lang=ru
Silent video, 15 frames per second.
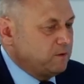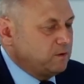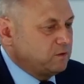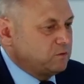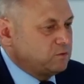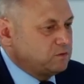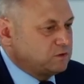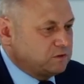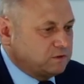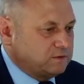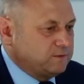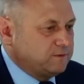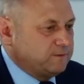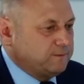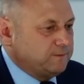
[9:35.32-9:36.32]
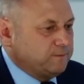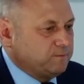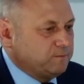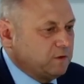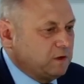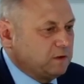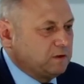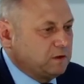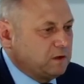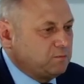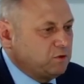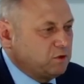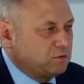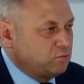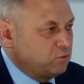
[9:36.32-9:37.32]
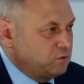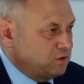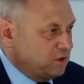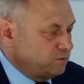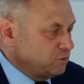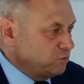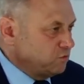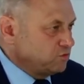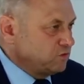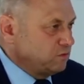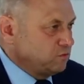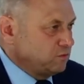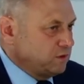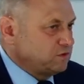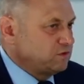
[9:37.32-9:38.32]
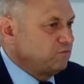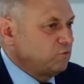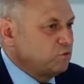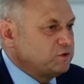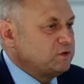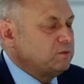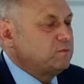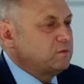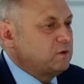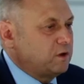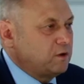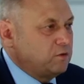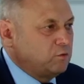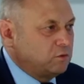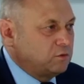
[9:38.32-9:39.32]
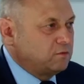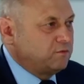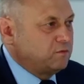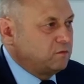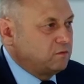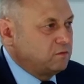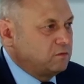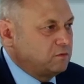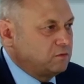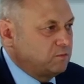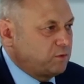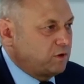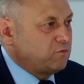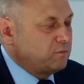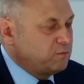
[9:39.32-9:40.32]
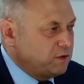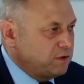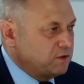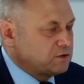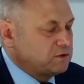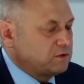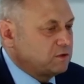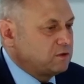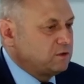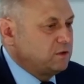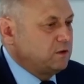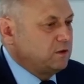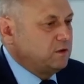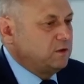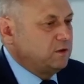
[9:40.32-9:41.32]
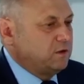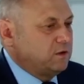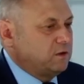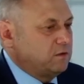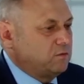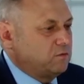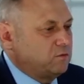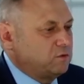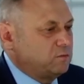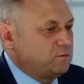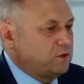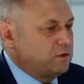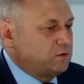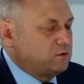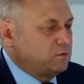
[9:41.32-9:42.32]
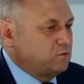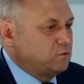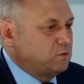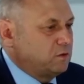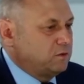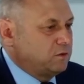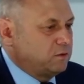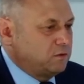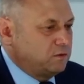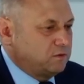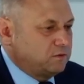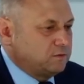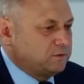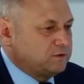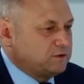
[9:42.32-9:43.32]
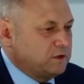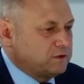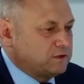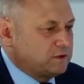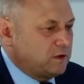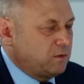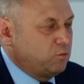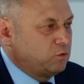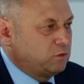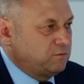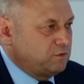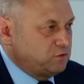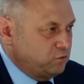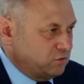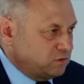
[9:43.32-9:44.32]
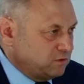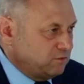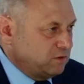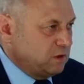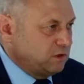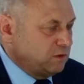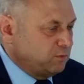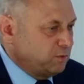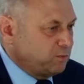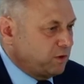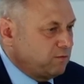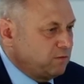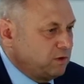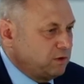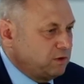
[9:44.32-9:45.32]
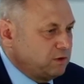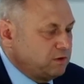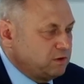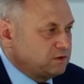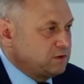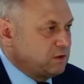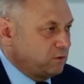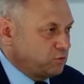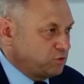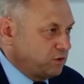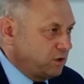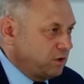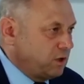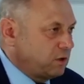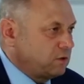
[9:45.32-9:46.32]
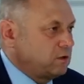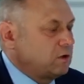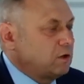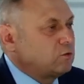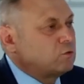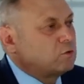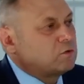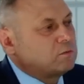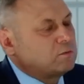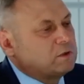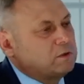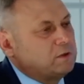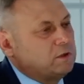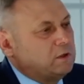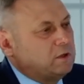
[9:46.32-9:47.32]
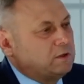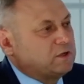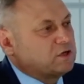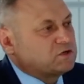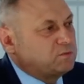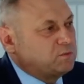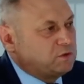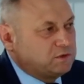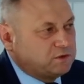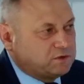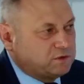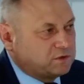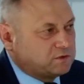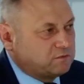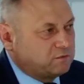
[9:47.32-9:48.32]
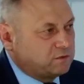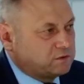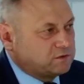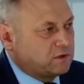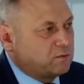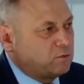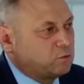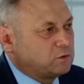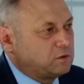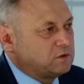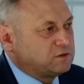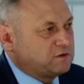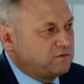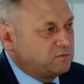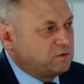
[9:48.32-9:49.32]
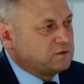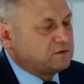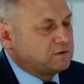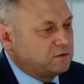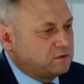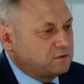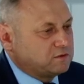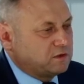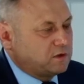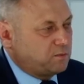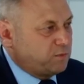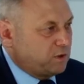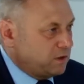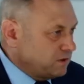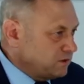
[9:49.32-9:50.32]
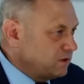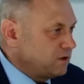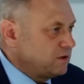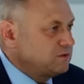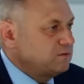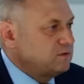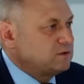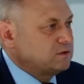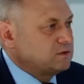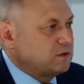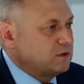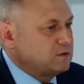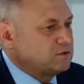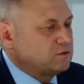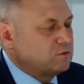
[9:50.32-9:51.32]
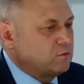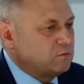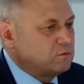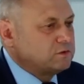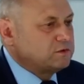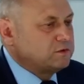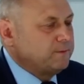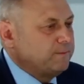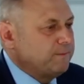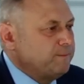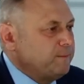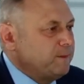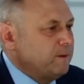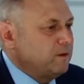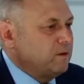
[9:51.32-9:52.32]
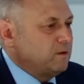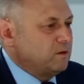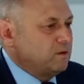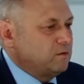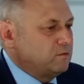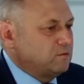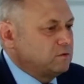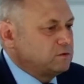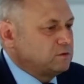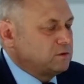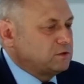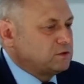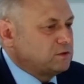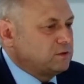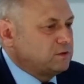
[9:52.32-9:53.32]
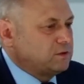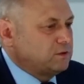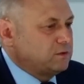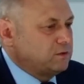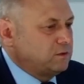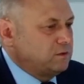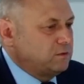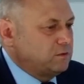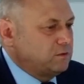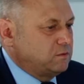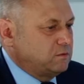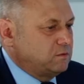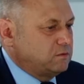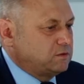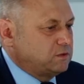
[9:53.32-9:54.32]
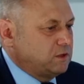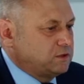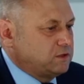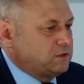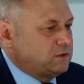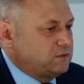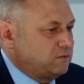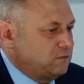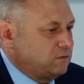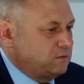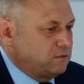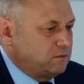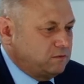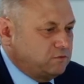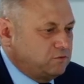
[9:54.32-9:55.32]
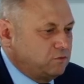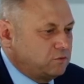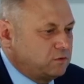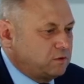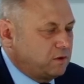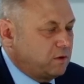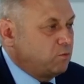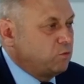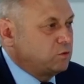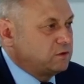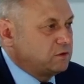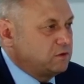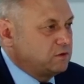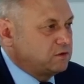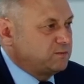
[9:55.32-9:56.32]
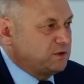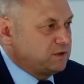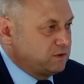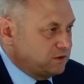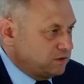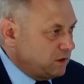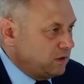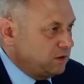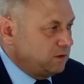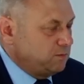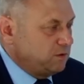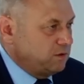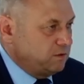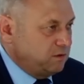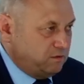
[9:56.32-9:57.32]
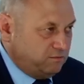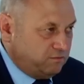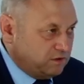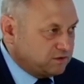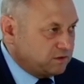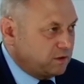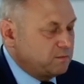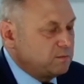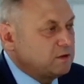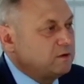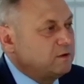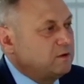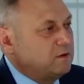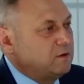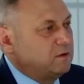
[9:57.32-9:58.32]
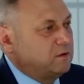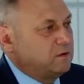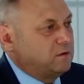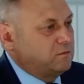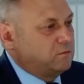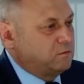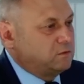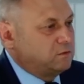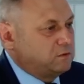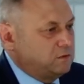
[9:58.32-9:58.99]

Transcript: То есть данный объект будет обслуживать у нас 8 районов правобережных. Вот, поэтому э, сейчас работа ведется в данном направлении. Есть дорожные карты, которые мы, наше министерство разработало совместно с корпорацией развития Саратовской области. Вот, значит, э, сейчас э, идет работа с потенциальными инвесторами. Вот.